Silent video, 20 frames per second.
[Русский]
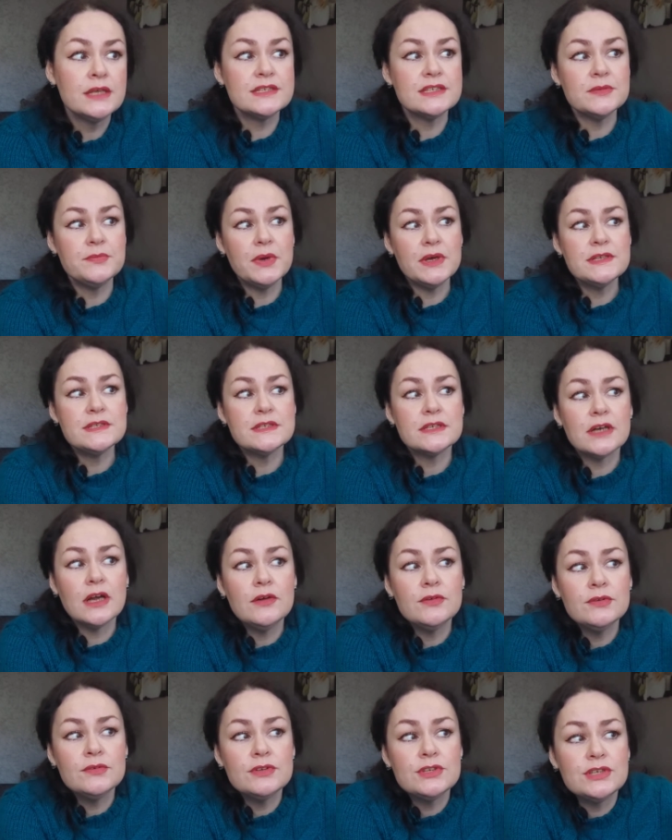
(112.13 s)
себя
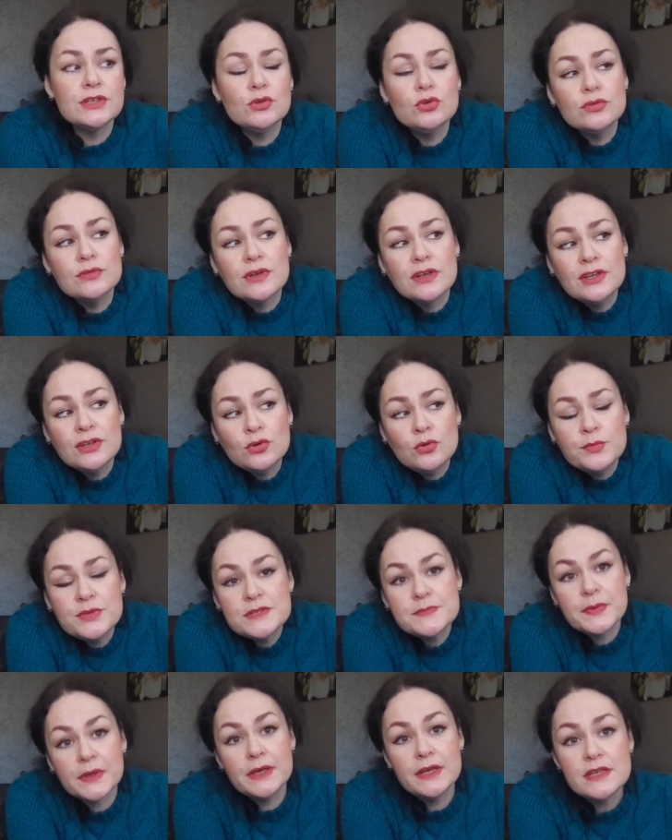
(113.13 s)
сравнивать. И оно, оно
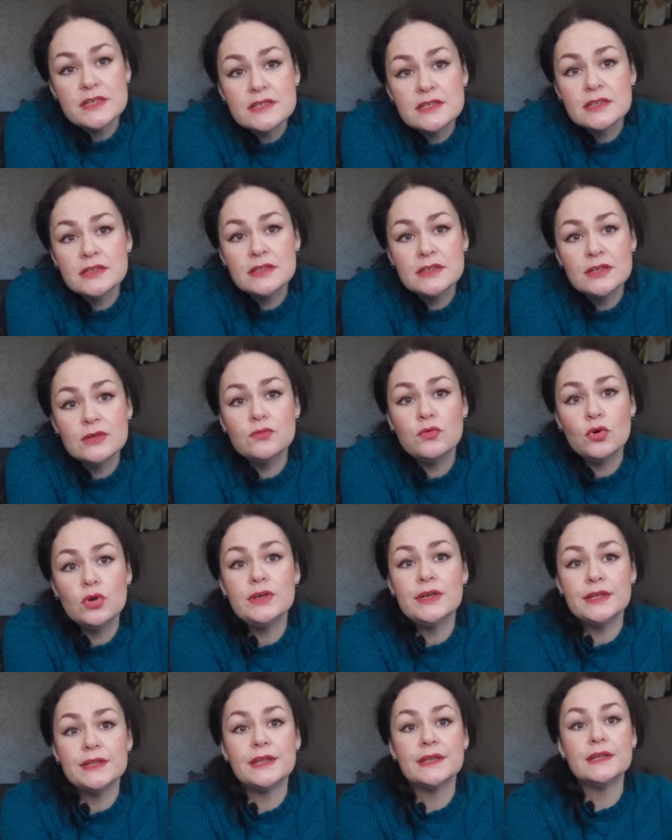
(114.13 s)
бесполезное
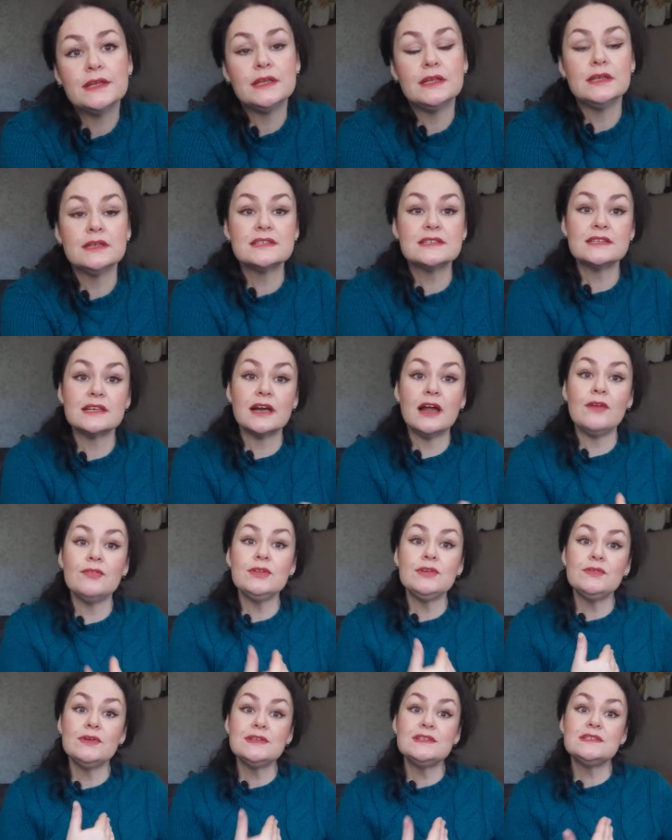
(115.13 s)
довольно-таки
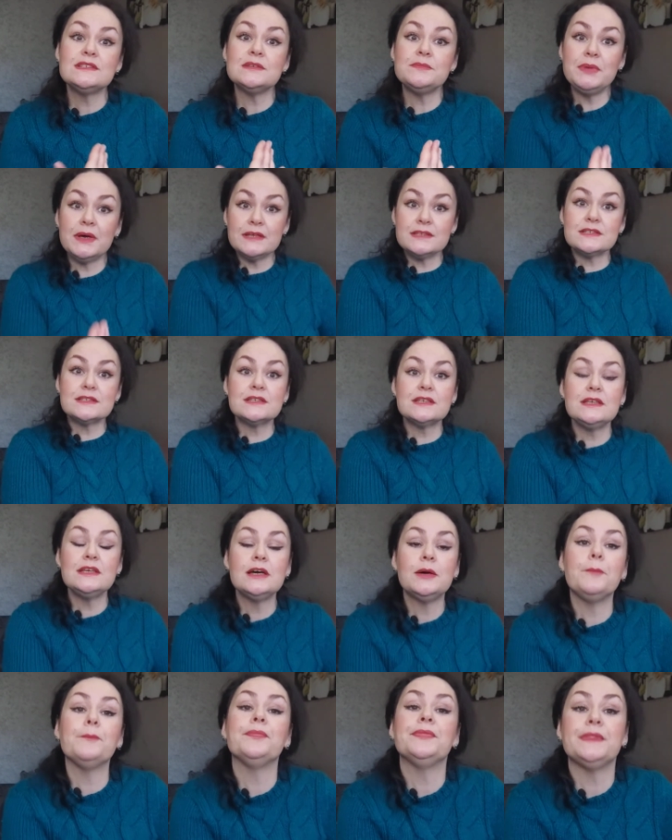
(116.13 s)
сравнивать себя с
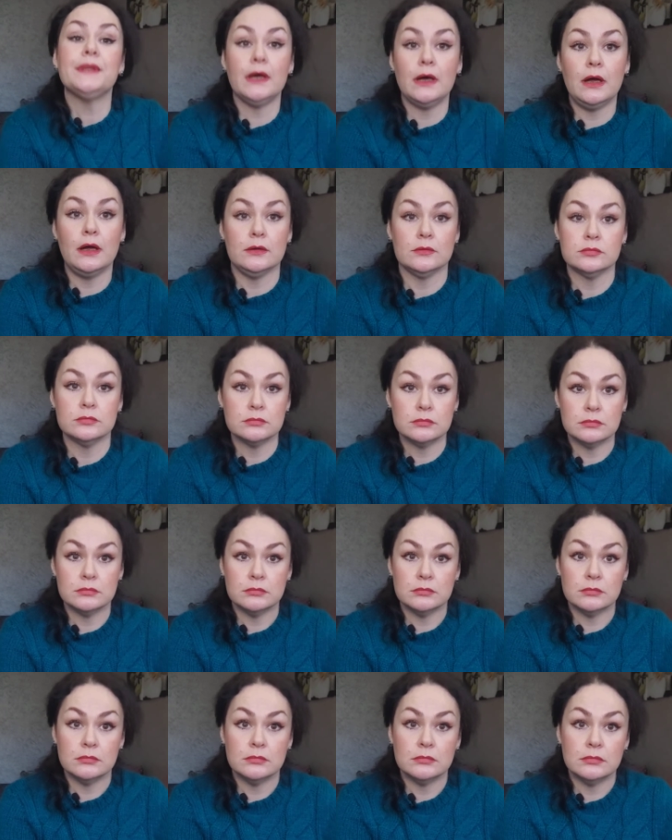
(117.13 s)
кем-то.
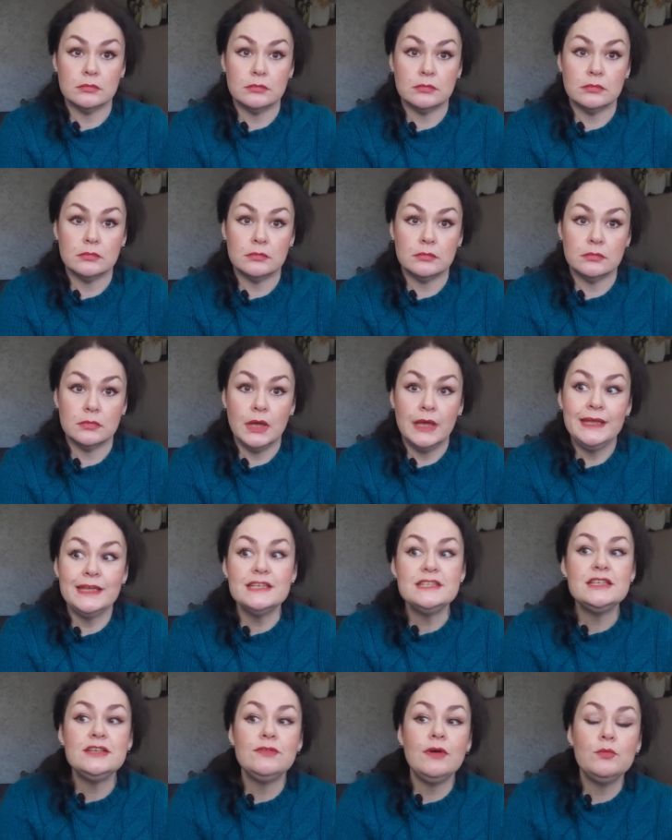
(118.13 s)

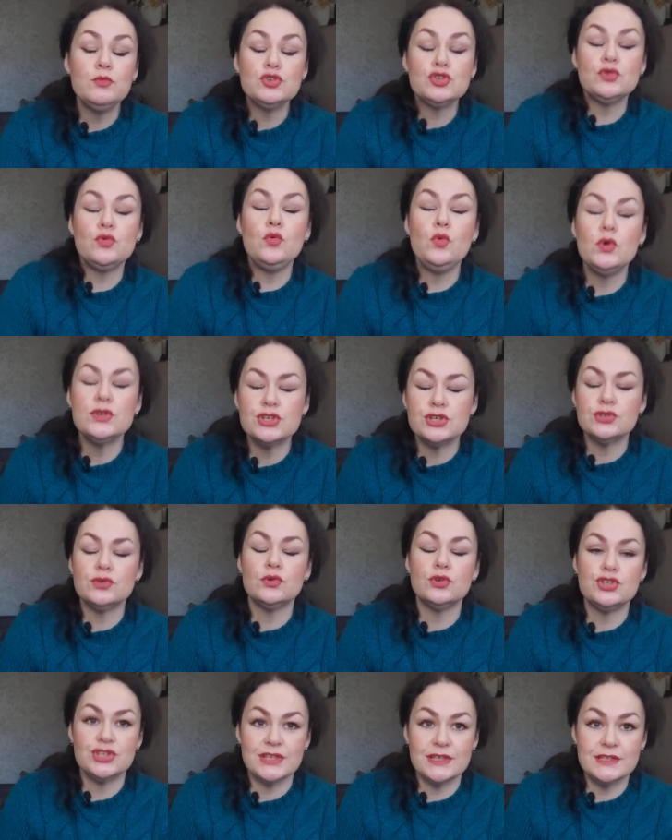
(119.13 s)
Если вам уже очень
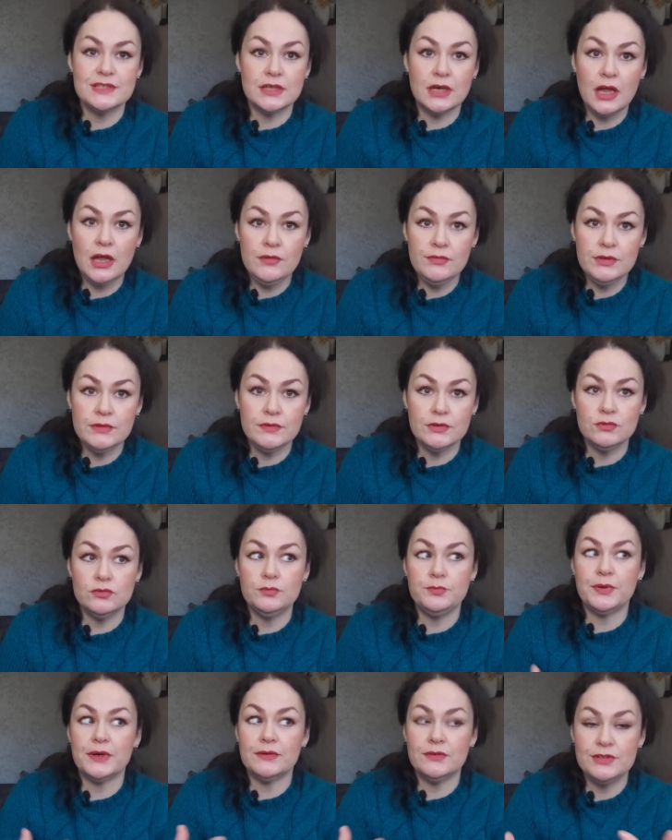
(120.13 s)
хочется сравнивать,
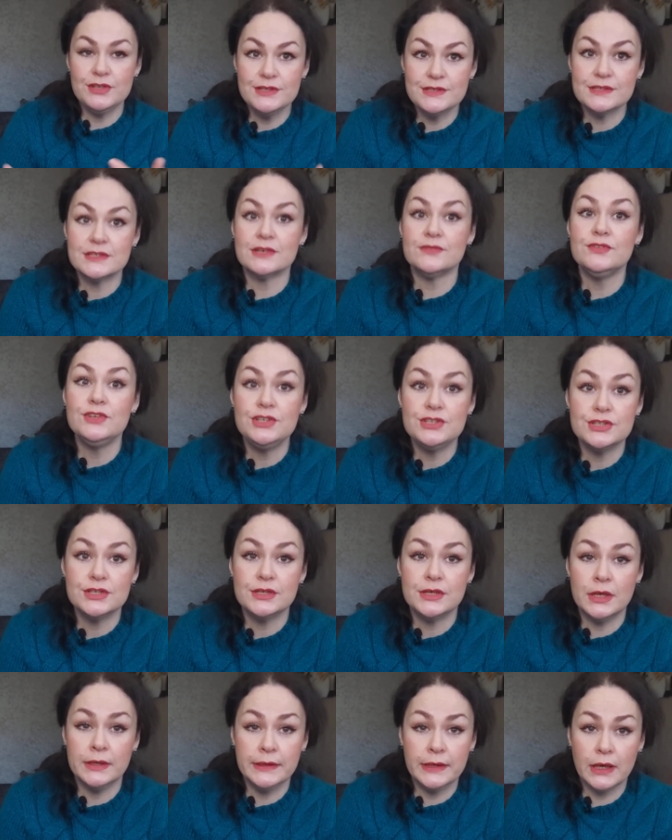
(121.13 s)
вот проводить
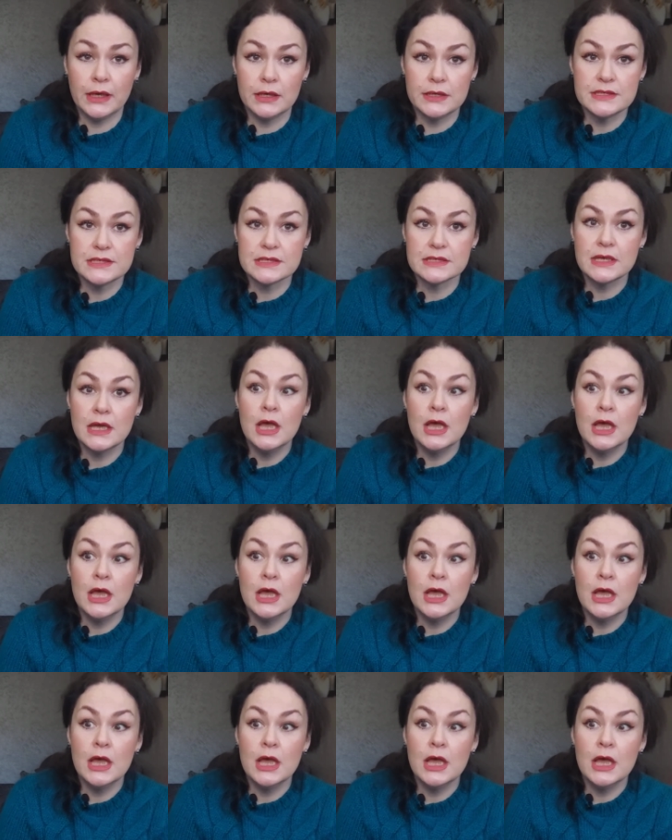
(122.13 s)
сравнительный анализ,